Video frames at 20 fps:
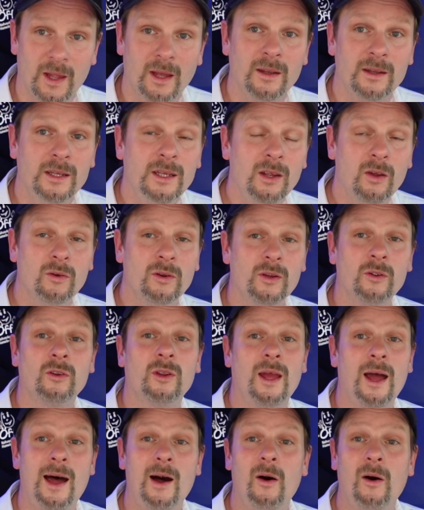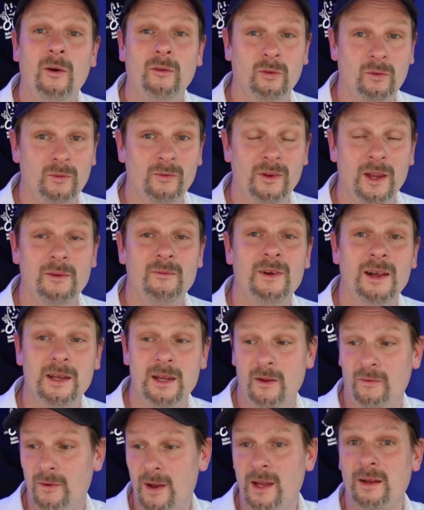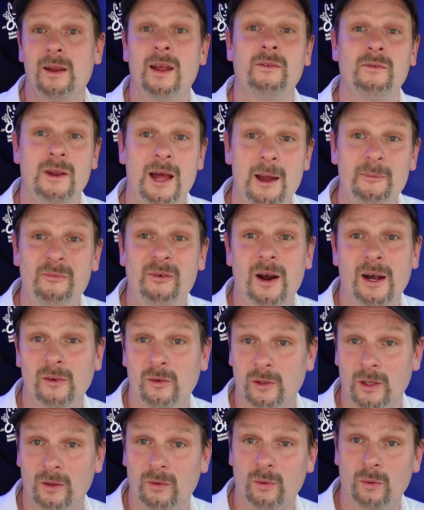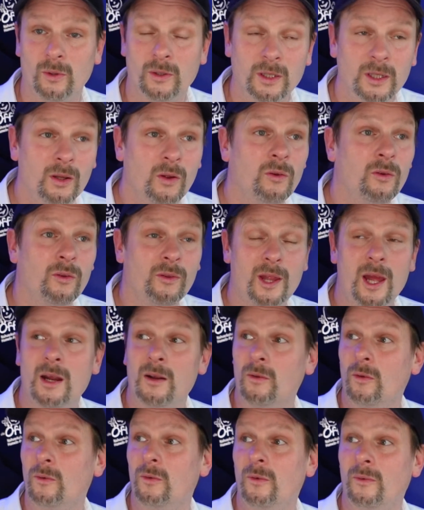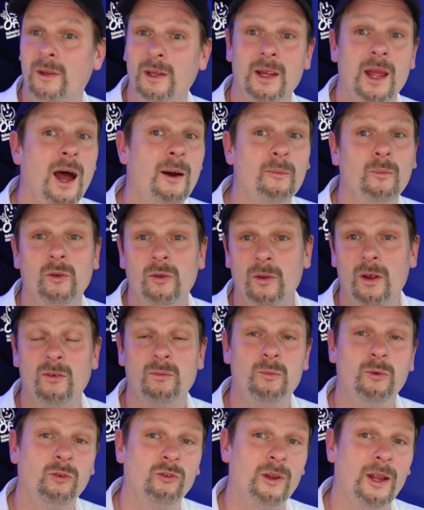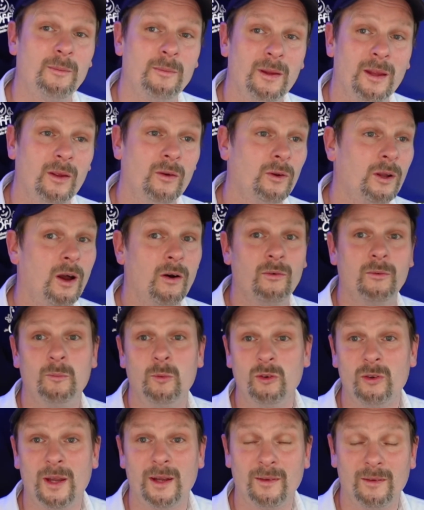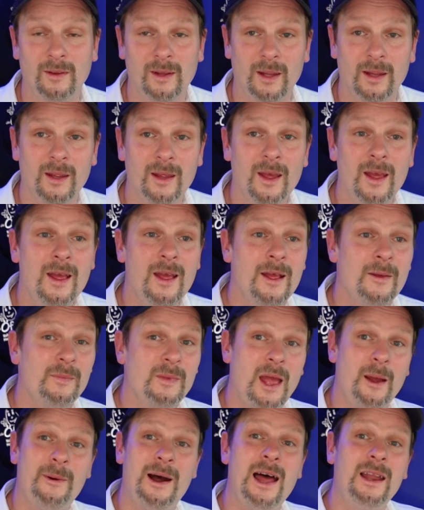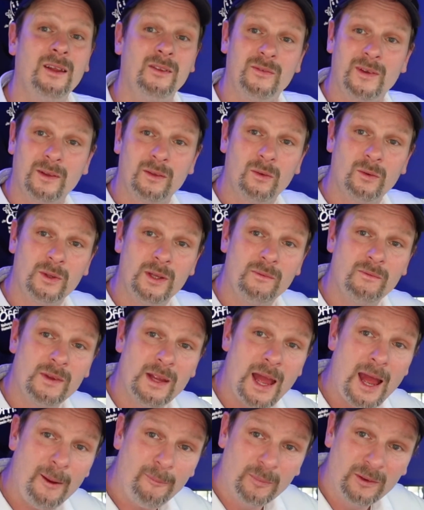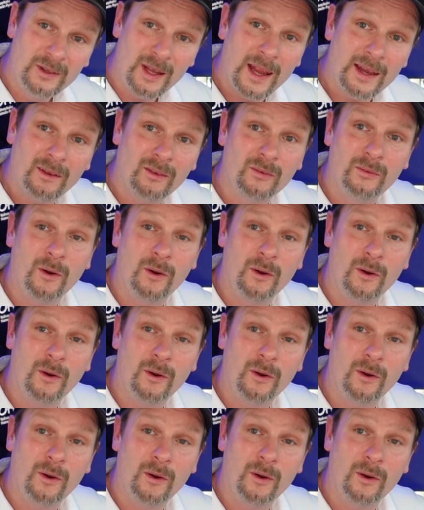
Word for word: Ja, die können euch ja auch Auskunft geben, weil die ja vielleicht gleich wieder abfahren oder so. Die können nur sagen, so von wegen, ja, muss auf Bussteig B oder auf Bussteig C. Aber alles, was so irgendwie abseits